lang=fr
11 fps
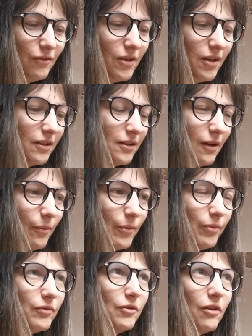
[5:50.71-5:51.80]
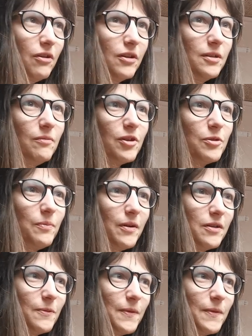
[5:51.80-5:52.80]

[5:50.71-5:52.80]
Il y en a un qui a un peu plus de colle, qui me lâche pas.